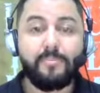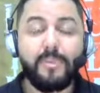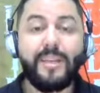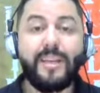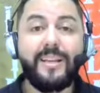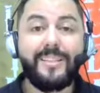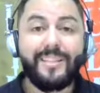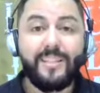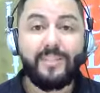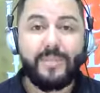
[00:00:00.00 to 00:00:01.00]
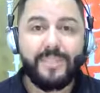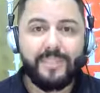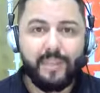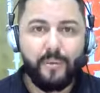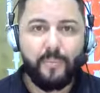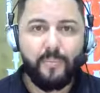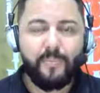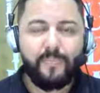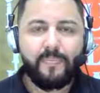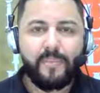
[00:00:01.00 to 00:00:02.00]
pequena transmissão
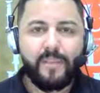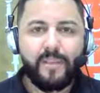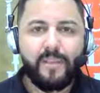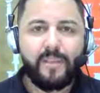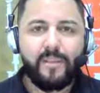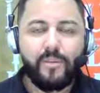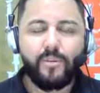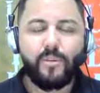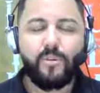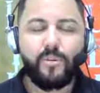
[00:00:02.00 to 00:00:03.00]
que Deus